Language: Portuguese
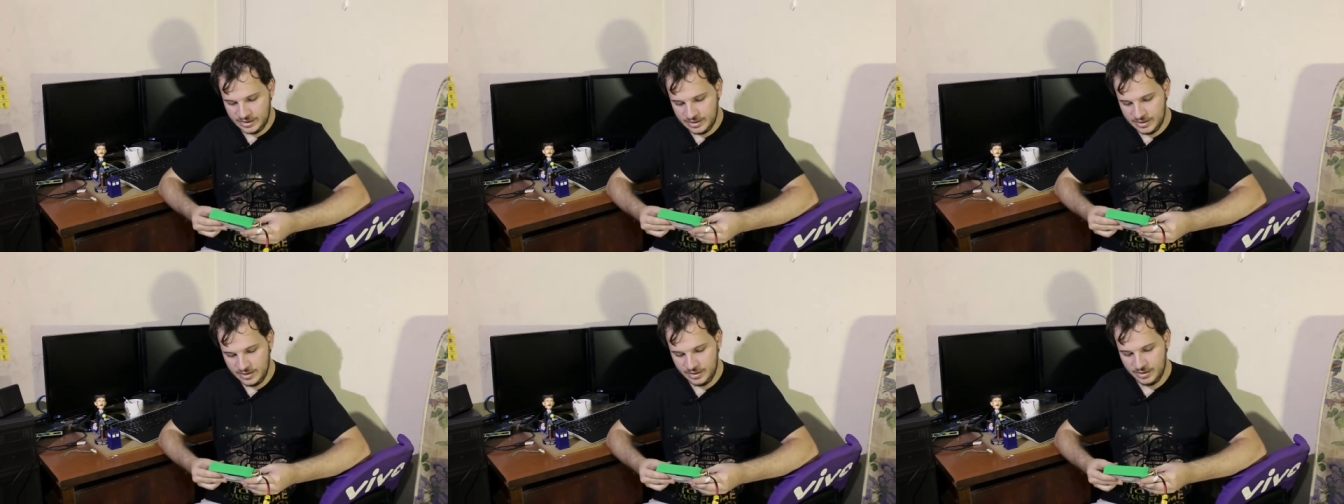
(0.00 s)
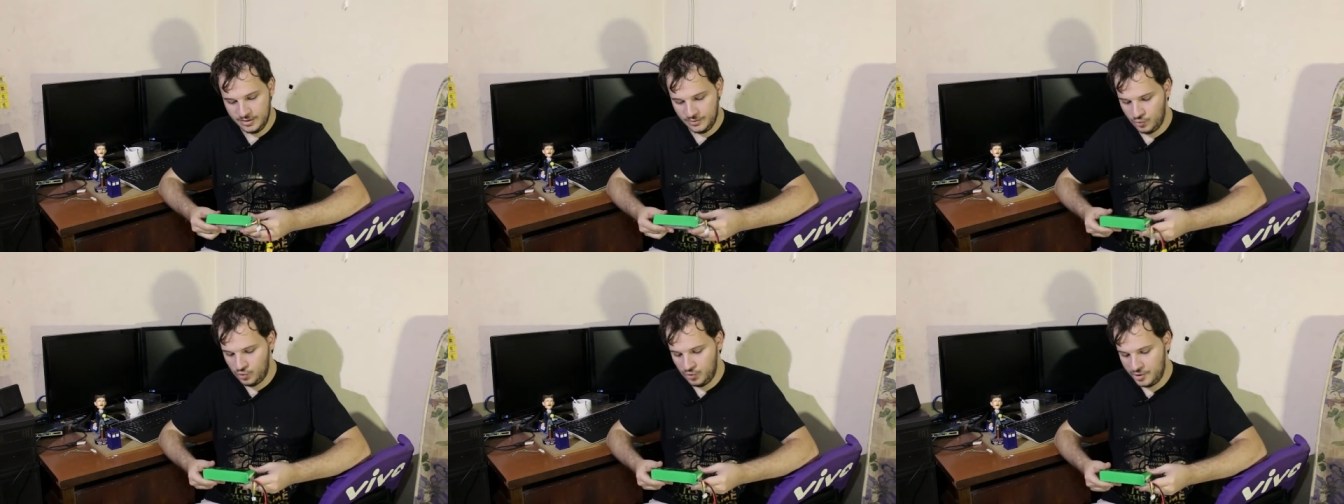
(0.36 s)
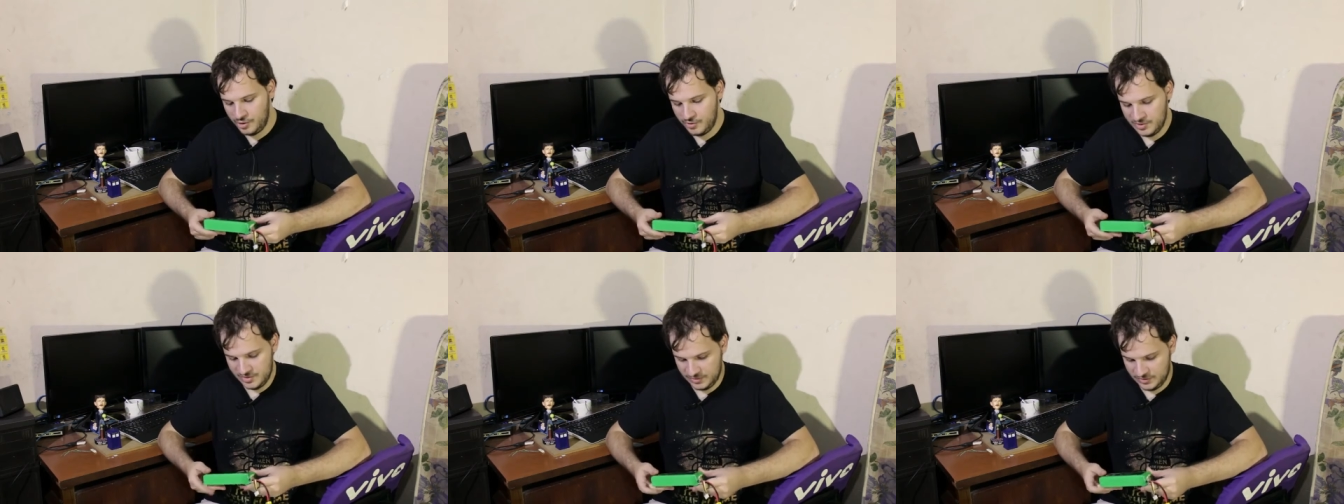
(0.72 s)
E o
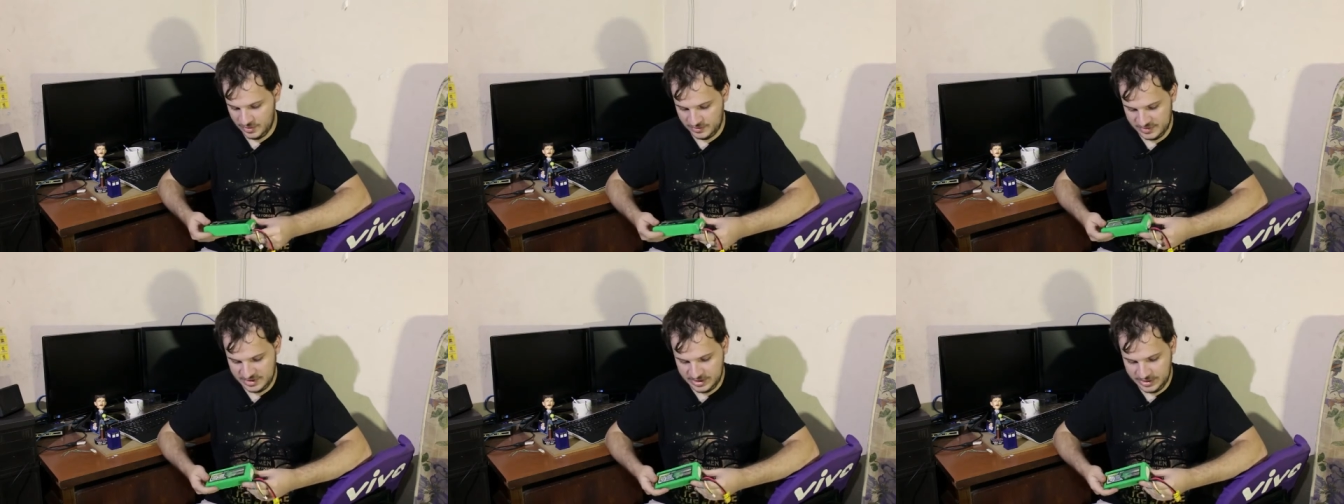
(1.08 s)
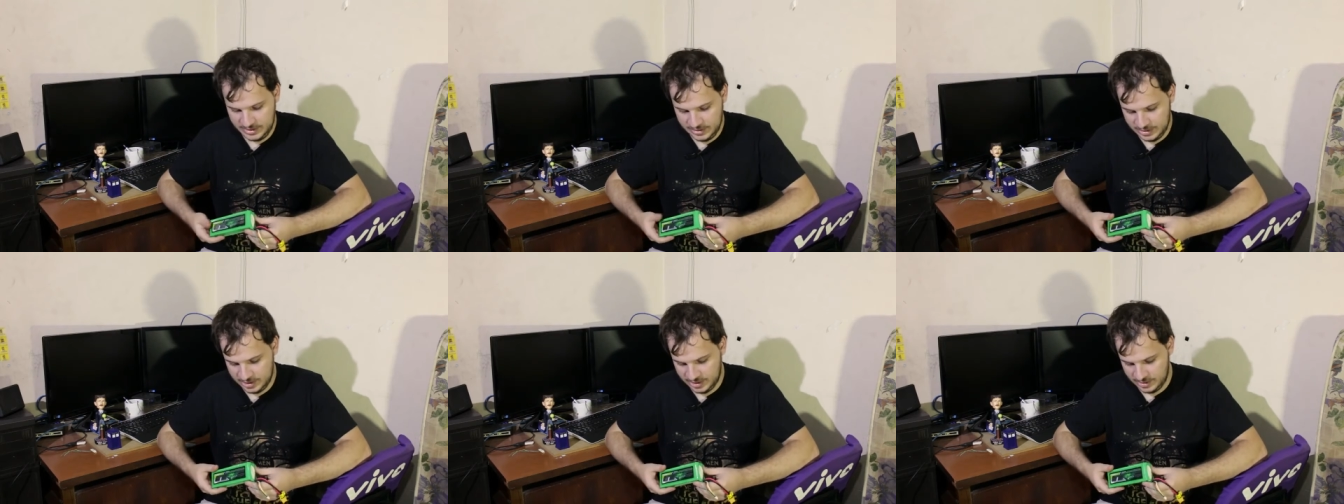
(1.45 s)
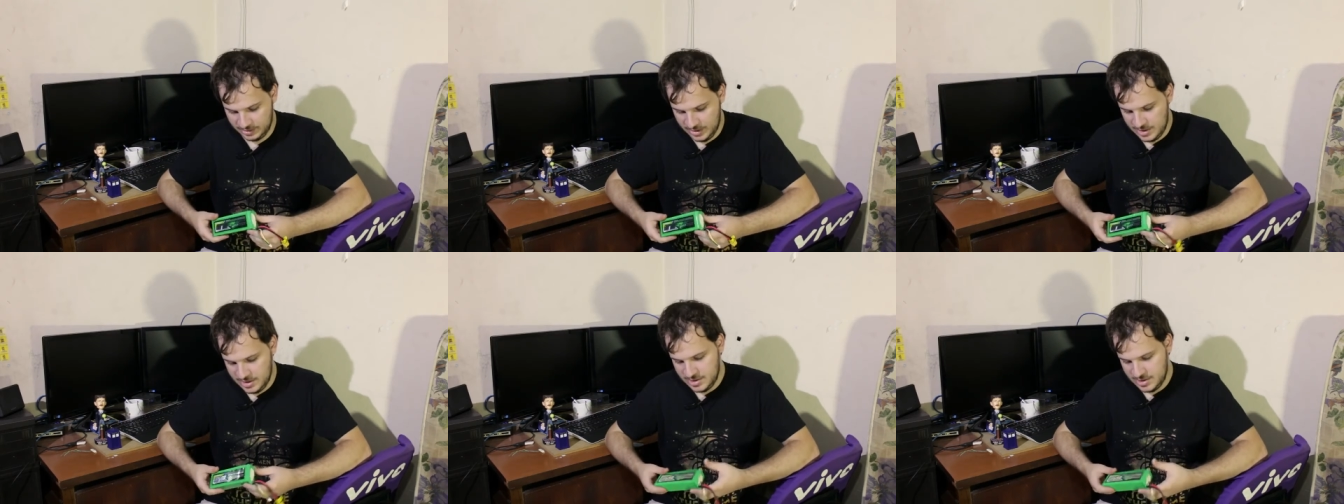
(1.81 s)
curioso é o seguinte,